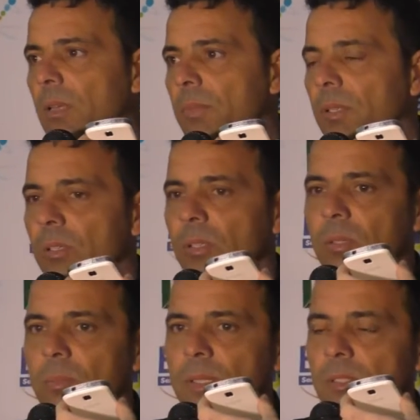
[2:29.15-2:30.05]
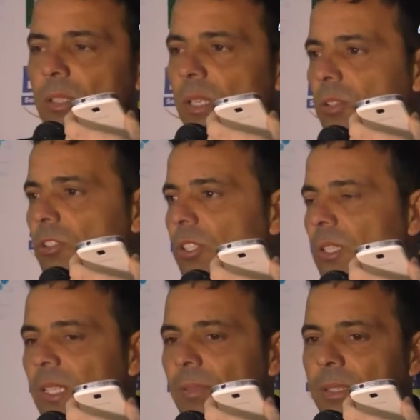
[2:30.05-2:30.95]
però penso che
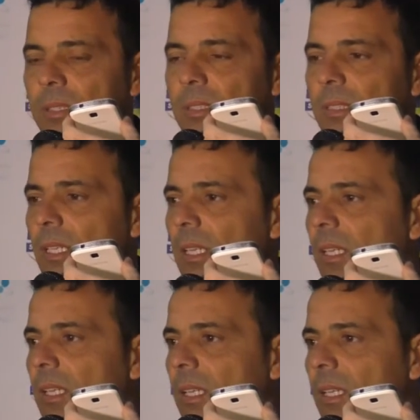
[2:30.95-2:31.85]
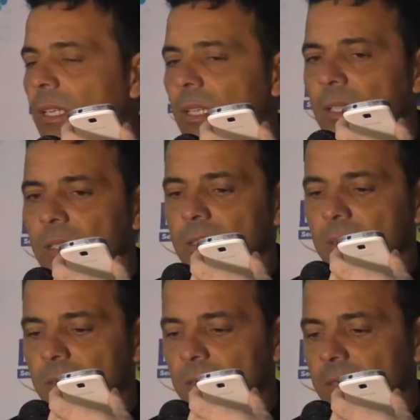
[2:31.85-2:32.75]
oggi la partita
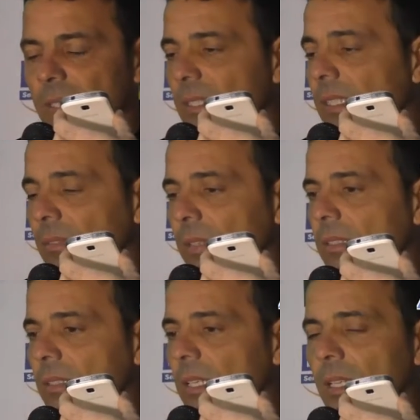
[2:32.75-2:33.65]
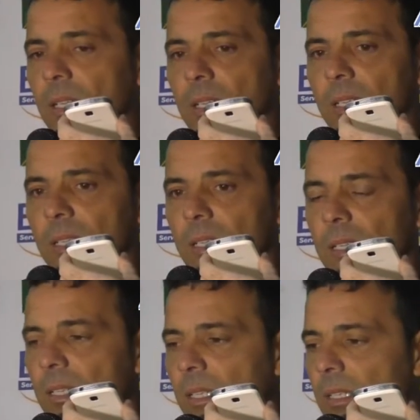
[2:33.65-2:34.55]
eh, sia stata
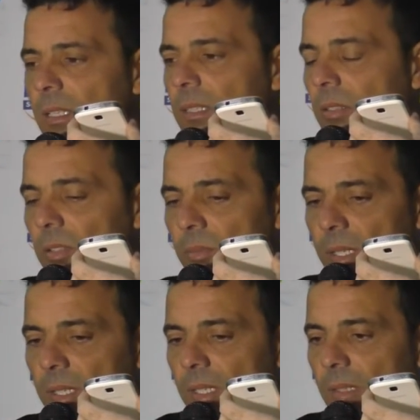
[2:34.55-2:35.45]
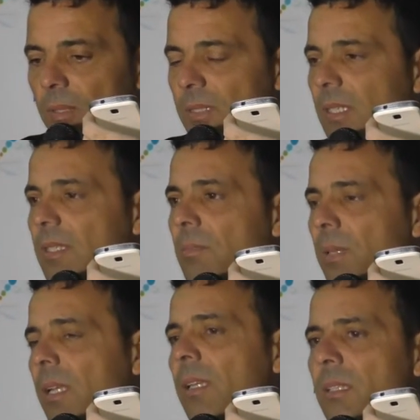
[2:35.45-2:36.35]
fatta secondo me abbastanza
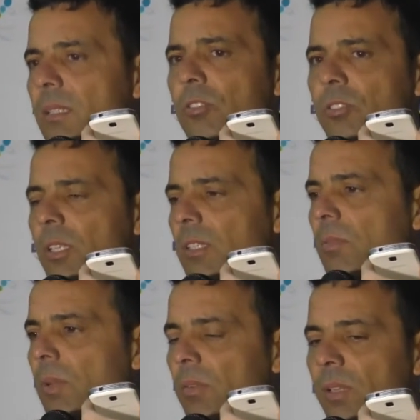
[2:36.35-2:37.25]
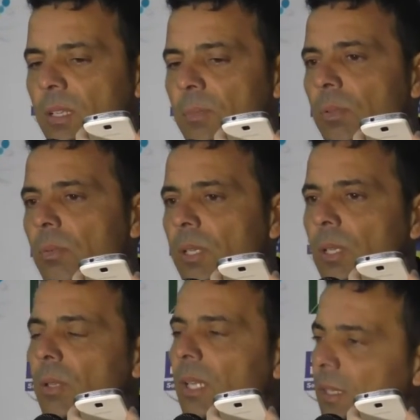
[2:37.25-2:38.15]
bene, anche se giustamente dobbiamo fare di più, è
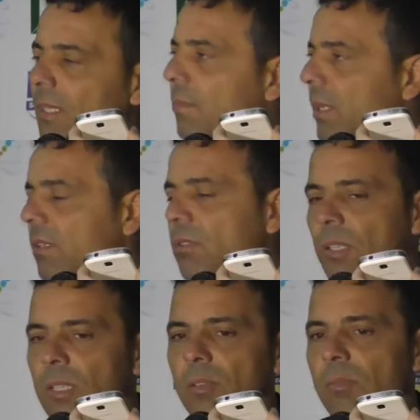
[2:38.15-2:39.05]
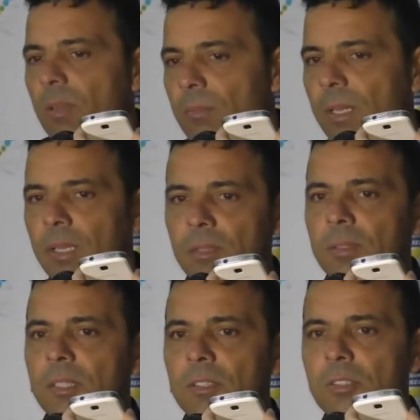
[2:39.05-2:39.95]
quello dell'andamento che non va bene,
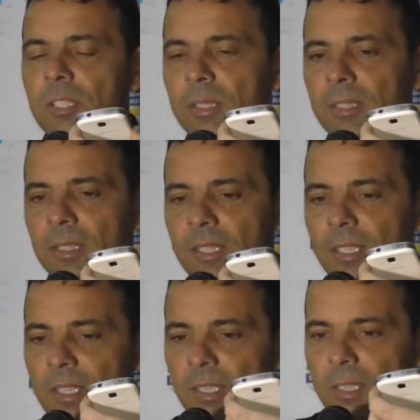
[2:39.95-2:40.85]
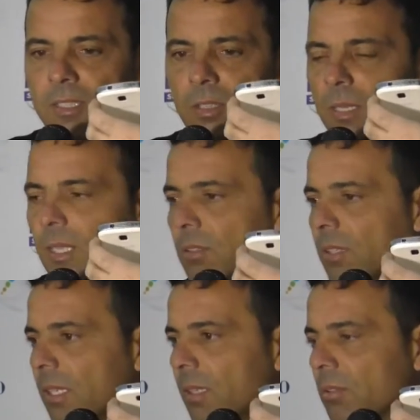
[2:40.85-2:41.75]
perché giustamente stiamo parlando
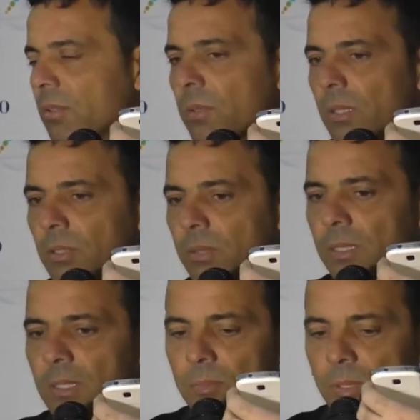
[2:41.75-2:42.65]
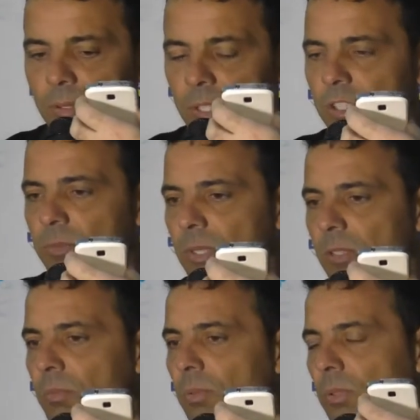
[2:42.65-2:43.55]
delle ultime quattro partite, abbiamo
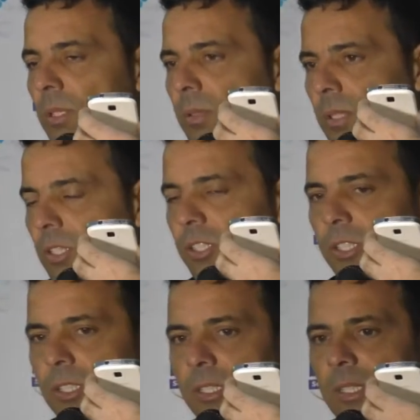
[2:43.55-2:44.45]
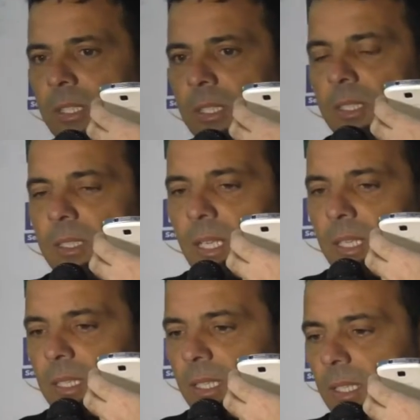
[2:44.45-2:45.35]
raccimolato un punto e quindi ci sta
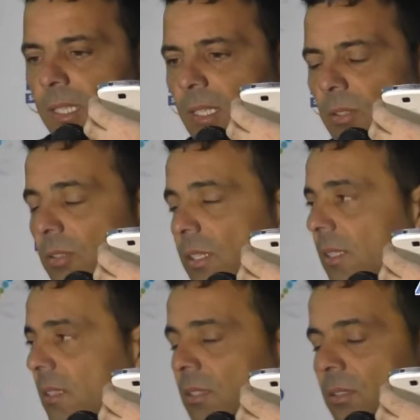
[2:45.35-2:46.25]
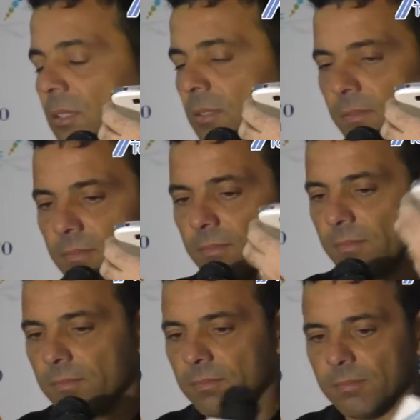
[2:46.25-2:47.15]
anche la contestazione.
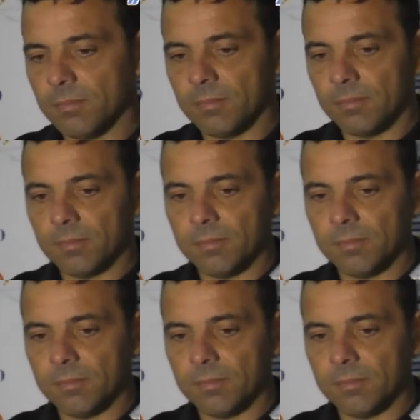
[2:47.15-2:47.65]
Quanto è